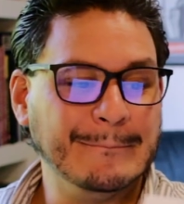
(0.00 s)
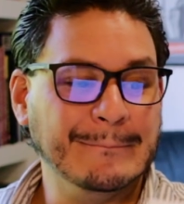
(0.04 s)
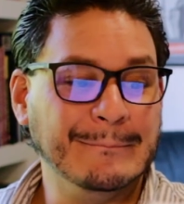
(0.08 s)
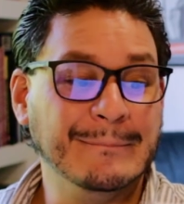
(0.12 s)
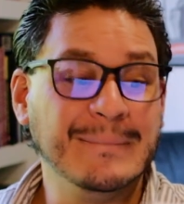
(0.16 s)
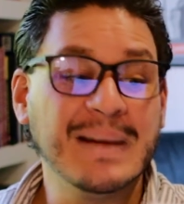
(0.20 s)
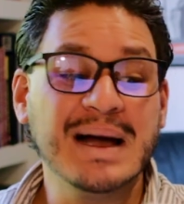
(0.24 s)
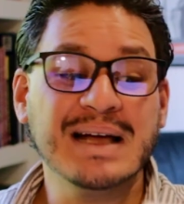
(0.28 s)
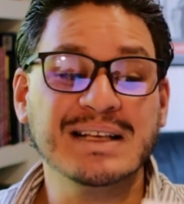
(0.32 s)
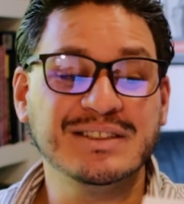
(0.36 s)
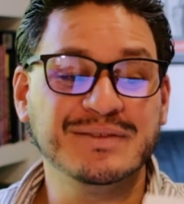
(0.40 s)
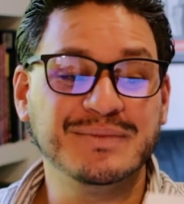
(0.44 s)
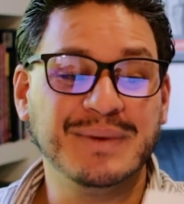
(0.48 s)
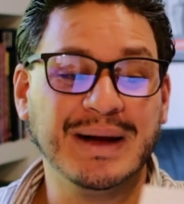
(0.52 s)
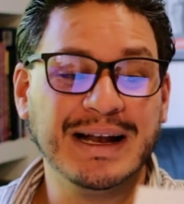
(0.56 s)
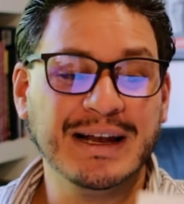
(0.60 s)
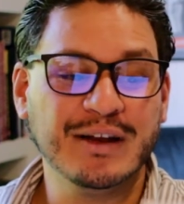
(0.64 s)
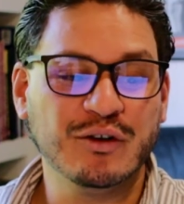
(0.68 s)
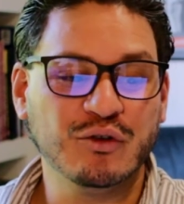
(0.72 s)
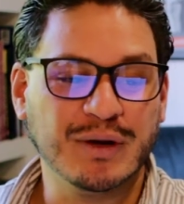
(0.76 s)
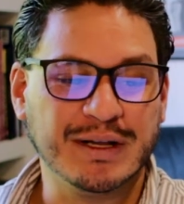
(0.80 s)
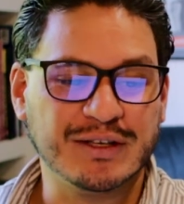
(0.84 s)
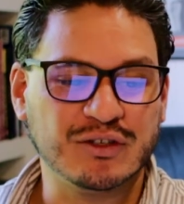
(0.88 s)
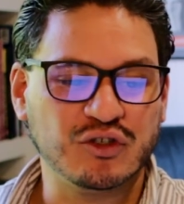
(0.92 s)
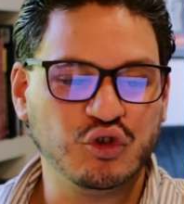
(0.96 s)
Más vale
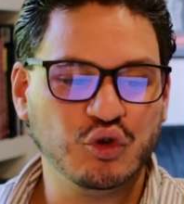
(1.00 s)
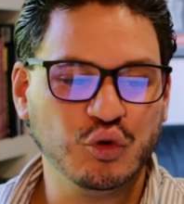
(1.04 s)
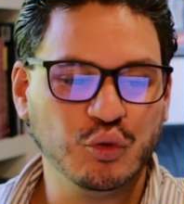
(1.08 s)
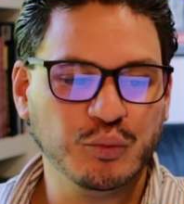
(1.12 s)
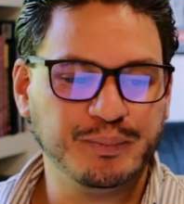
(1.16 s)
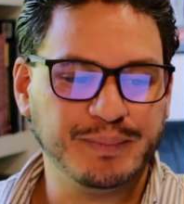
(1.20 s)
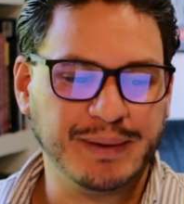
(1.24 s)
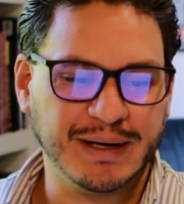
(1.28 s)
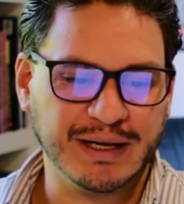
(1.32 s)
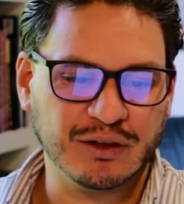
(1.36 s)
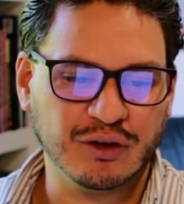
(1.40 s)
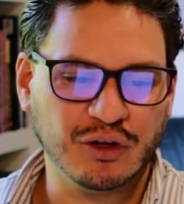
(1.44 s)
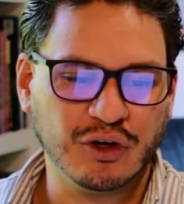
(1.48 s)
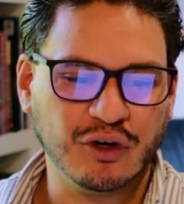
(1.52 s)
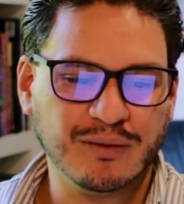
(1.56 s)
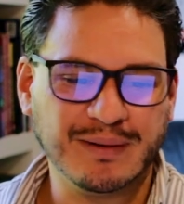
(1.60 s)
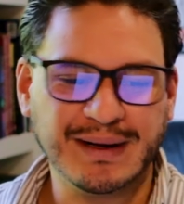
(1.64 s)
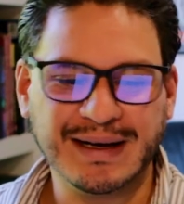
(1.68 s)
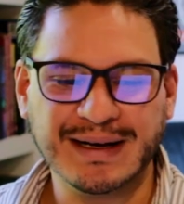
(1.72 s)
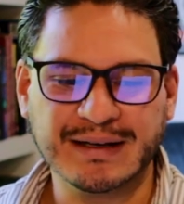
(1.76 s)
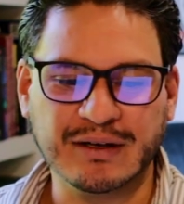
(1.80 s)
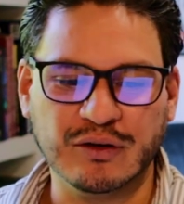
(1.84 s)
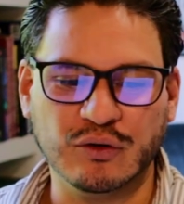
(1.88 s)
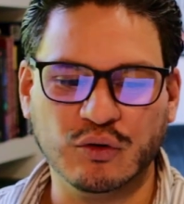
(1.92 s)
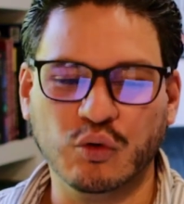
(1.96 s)
una
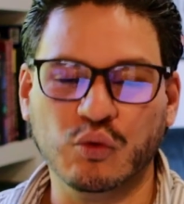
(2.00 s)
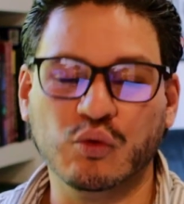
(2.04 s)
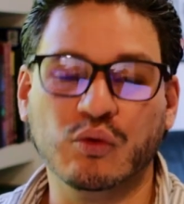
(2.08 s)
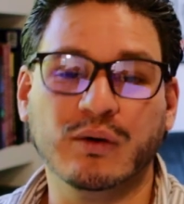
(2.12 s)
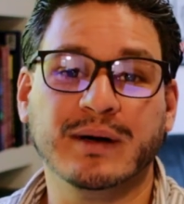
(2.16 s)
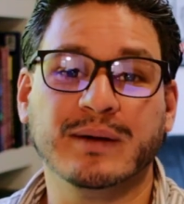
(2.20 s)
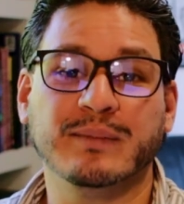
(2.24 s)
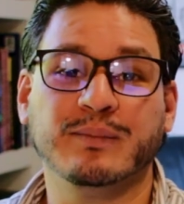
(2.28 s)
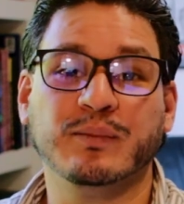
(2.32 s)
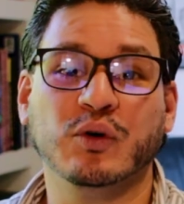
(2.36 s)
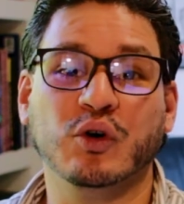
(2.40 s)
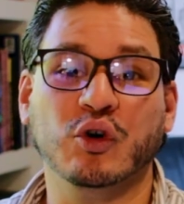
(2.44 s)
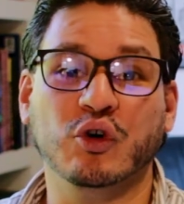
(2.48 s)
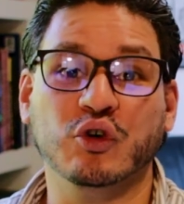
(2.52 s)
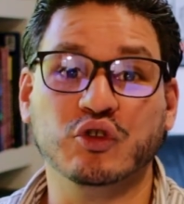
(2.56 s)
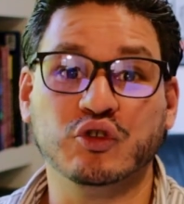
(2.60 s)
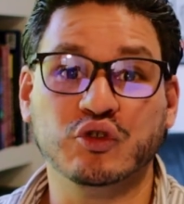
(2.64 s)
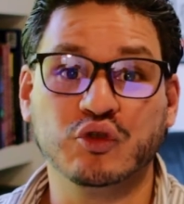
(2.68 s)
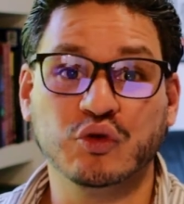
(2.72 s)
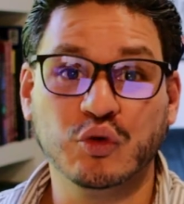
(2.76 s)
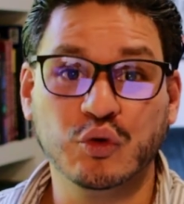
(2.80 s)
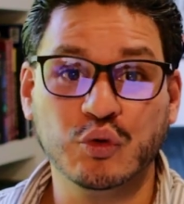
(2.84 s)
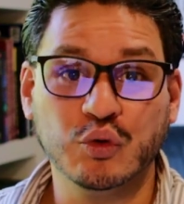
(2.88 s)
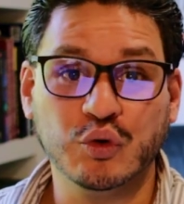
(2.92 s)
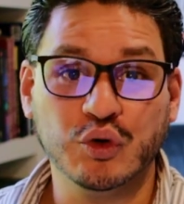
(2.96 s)
supernova que un cuerpo
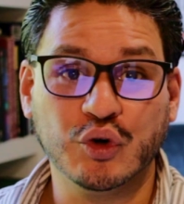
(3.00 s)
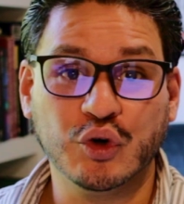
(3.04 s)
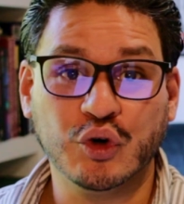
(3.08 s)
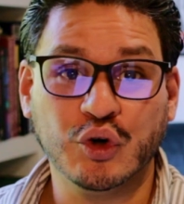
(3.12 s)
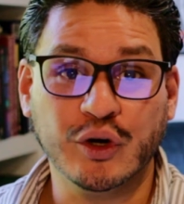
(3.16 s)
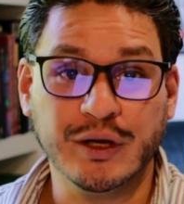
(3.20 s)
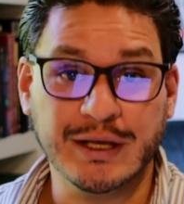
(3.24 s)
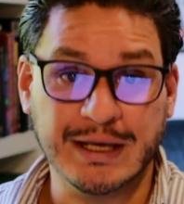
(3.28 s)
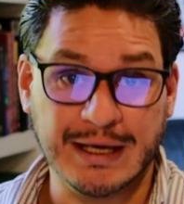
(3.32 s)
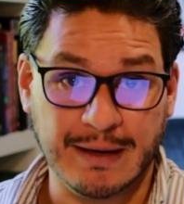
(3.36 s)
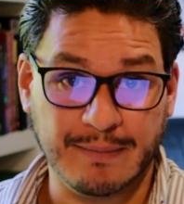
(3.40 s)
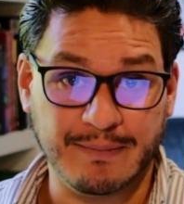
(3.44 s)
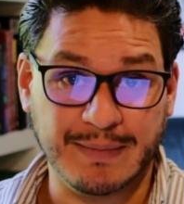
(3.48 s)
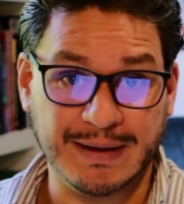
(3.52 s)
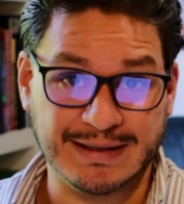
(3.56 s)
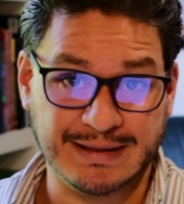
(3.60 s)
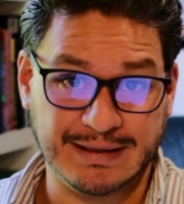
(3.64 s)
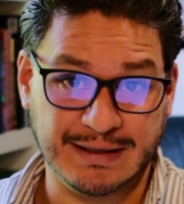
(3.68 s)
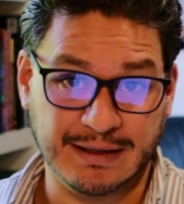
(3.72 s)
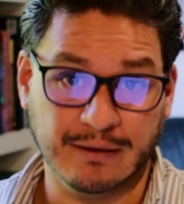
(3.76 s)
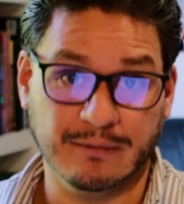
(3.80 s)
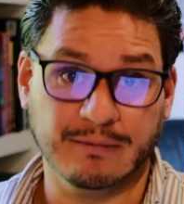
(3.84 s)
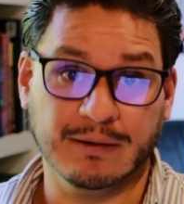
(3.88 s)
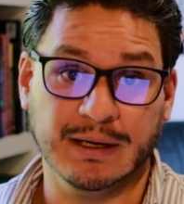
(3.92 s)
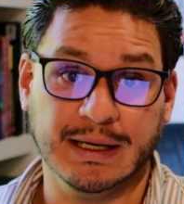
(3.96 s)
oscuro y
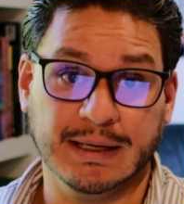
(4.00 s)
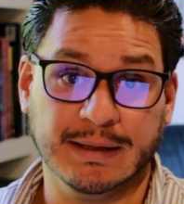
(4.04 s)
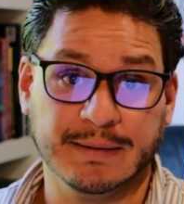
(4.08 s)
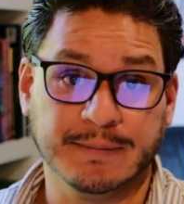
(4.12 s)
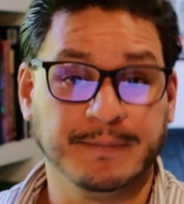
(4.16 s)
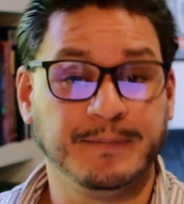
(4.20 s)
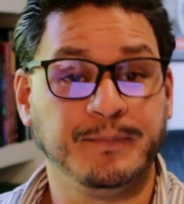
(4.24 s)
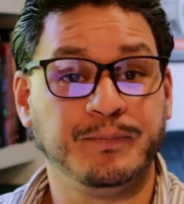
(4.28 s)
apacible.